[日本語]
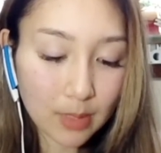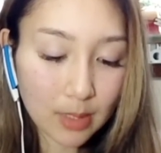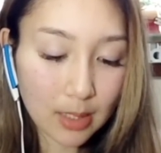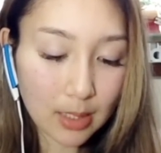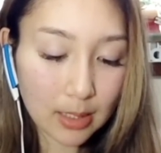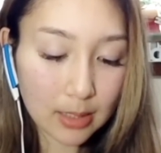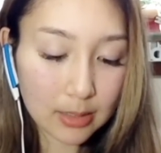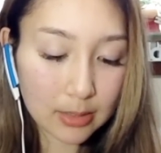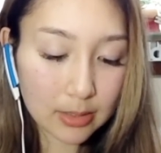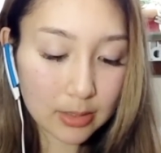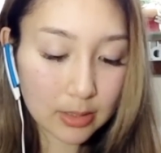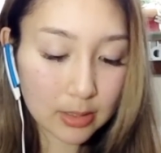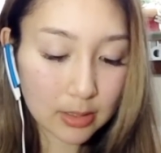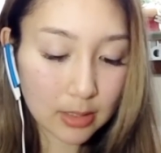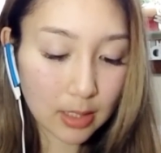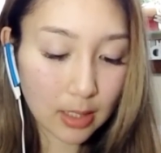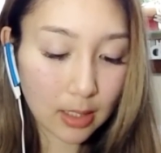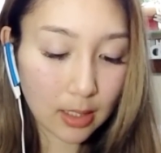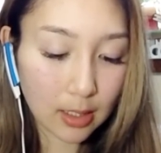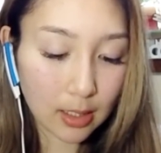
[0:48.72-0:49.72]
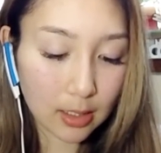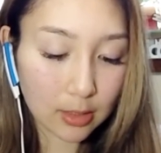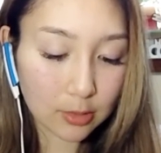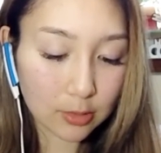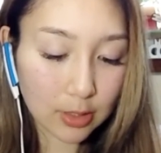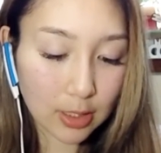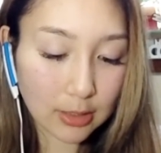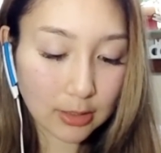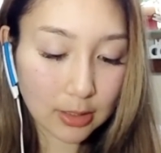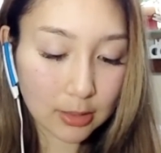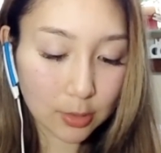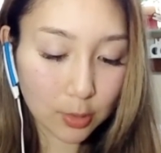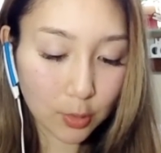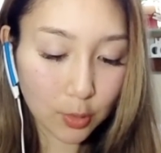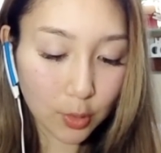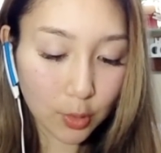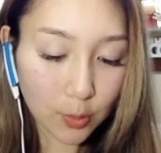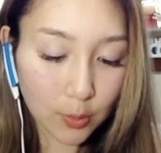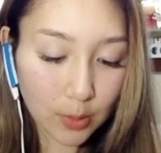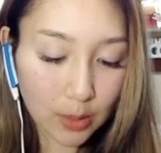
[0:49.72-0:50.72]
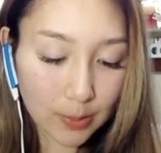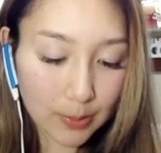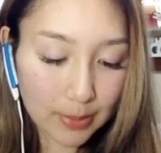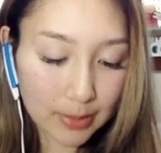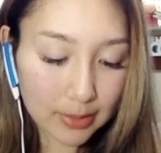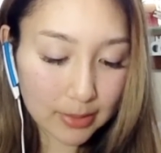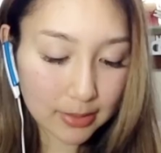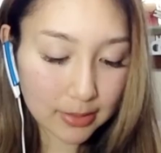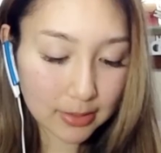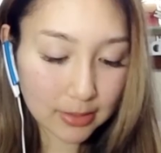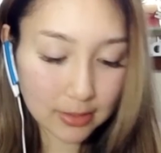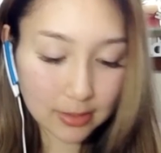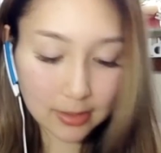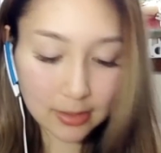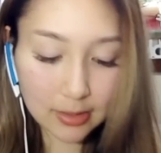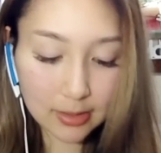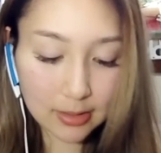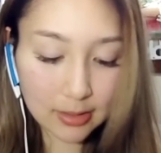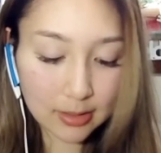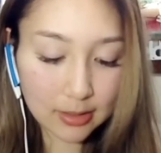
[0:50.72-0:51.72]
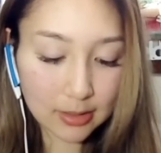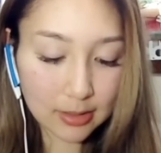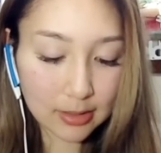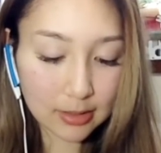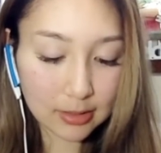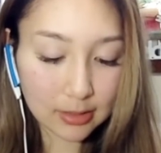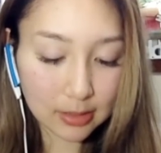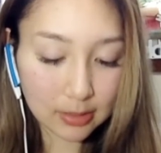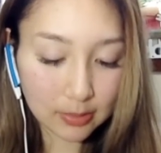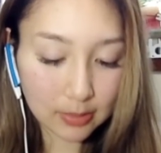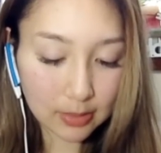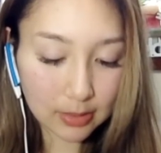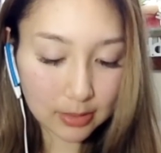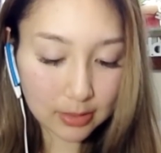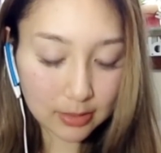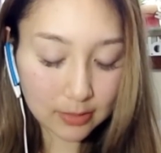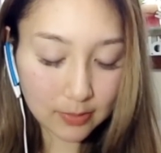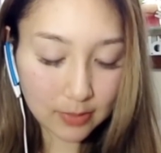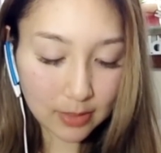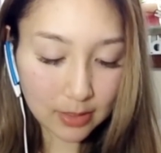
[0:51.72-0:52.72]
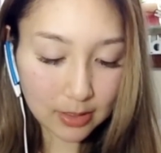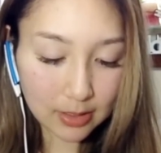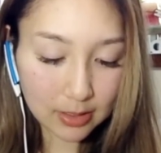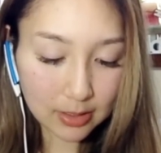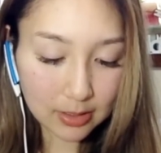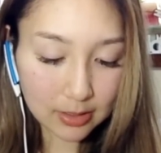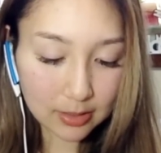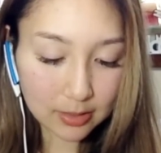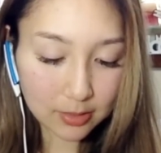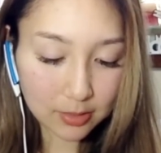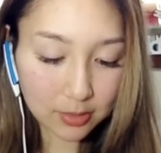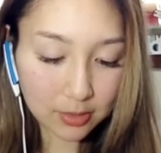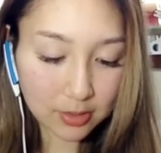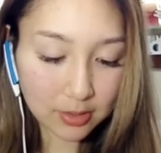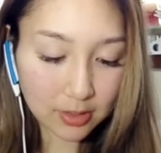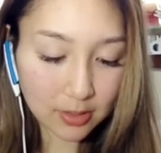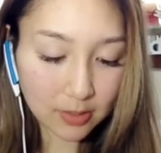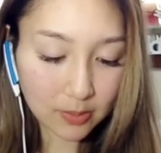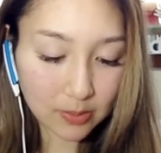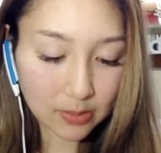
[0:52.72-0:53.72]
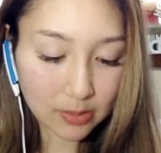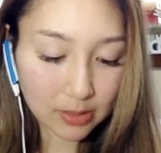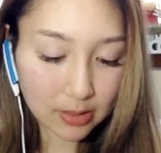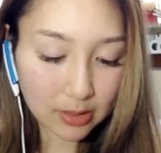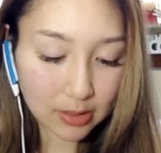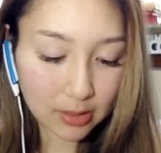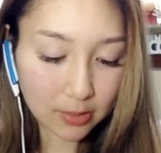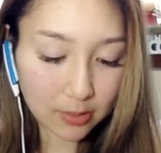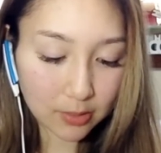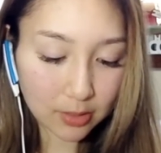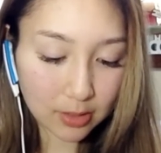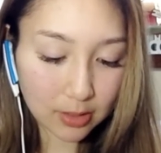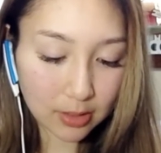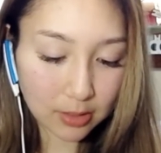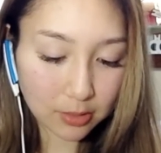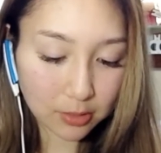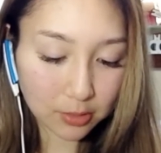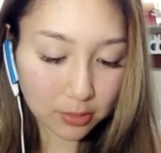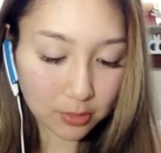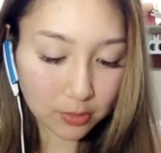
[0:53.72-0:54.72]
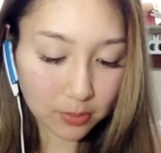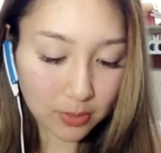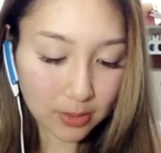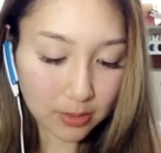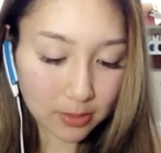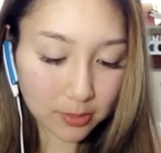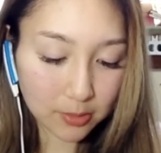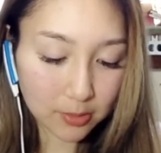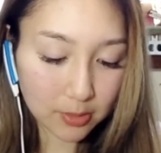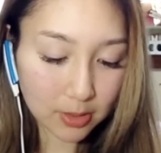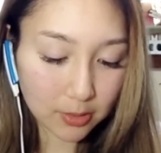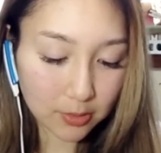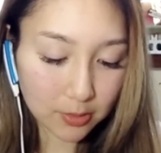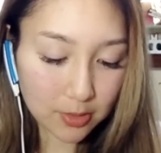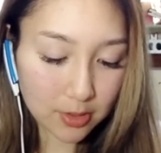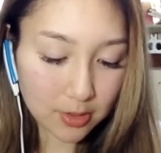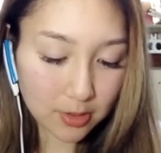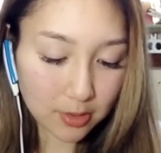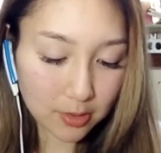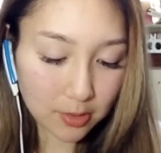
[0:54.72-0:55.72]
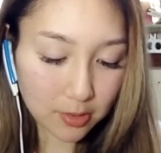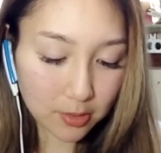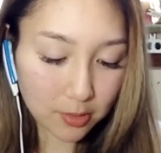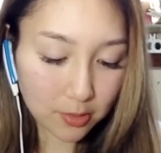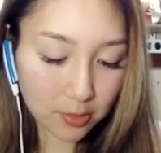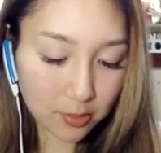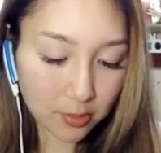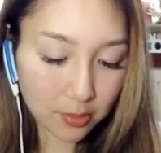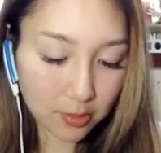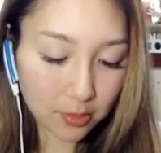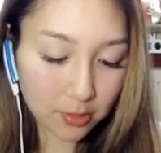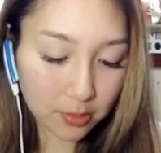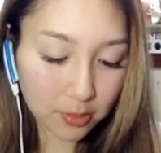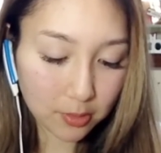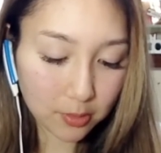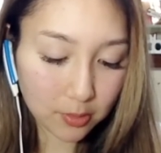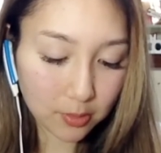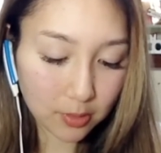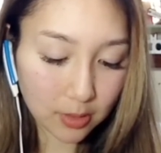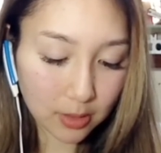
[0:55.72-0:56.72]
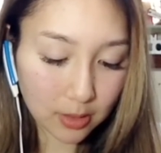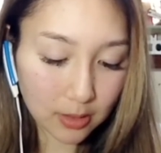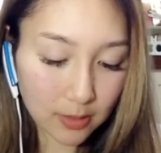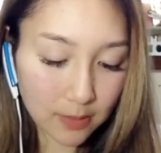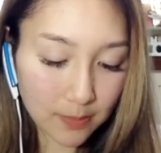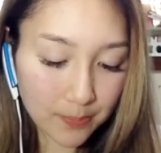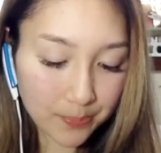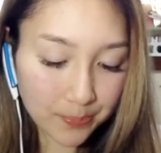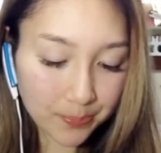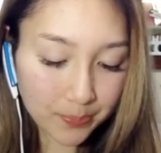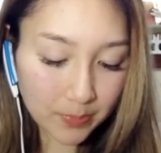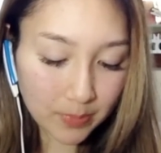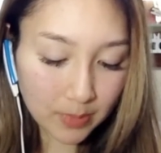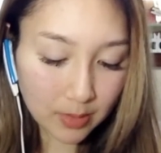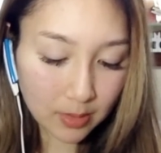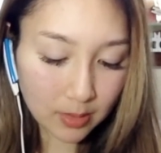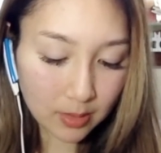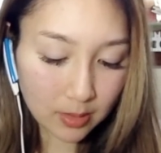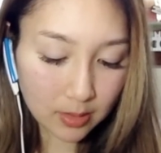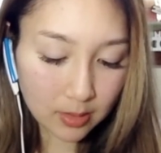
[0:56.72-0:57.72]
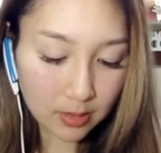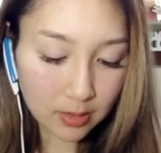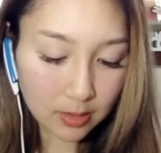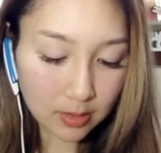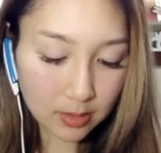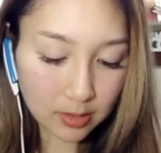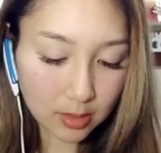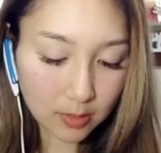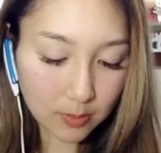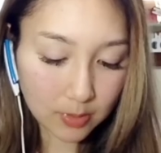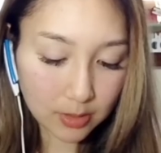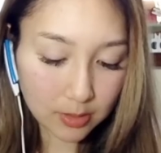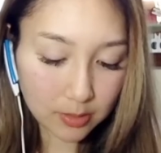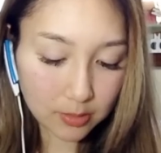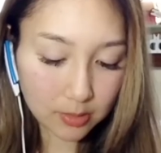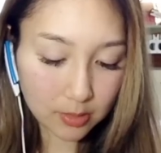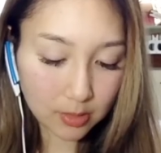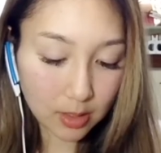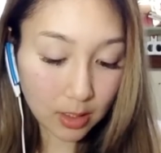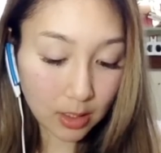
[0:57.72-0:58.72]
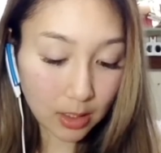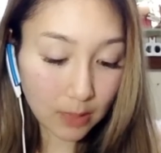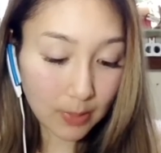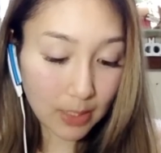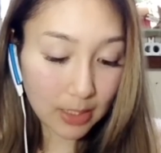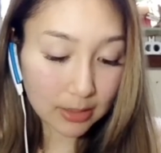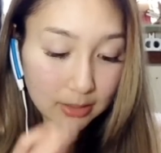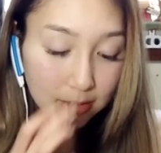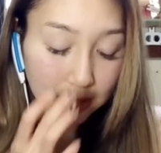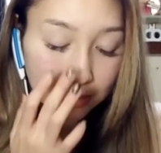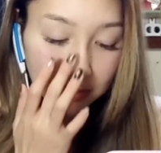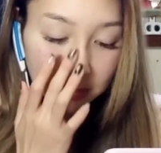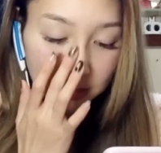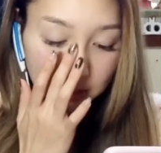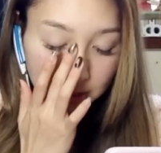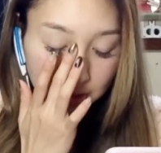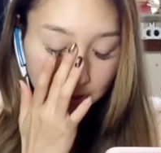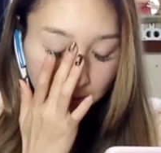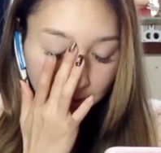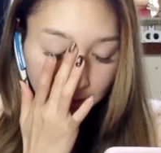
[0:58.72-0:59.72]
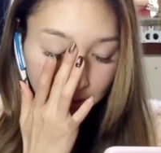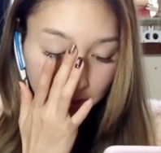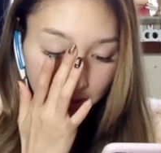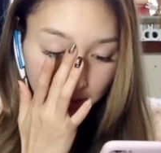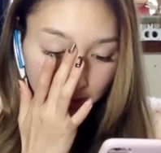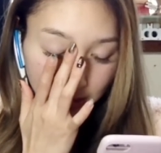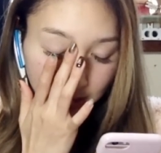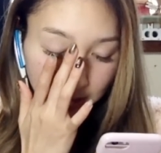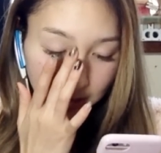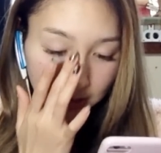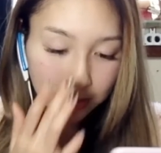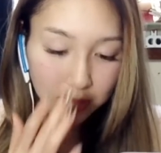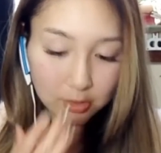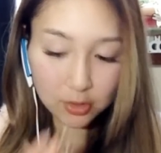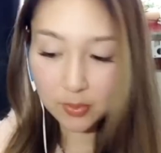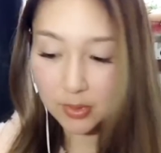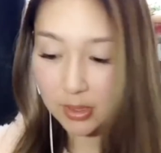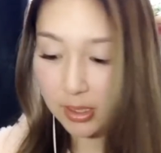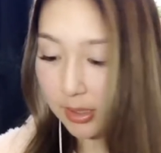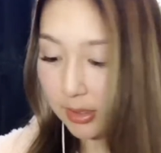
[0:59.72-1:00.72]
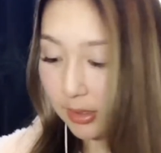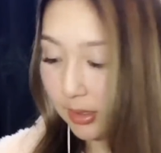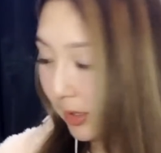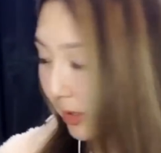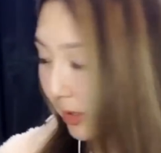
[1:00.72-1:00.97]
安心感があるかなと思いますでは行きますちょっと久々なのでねちょっとパズドラの実況動画久々すぎ、あー待って、嘘でしょ指離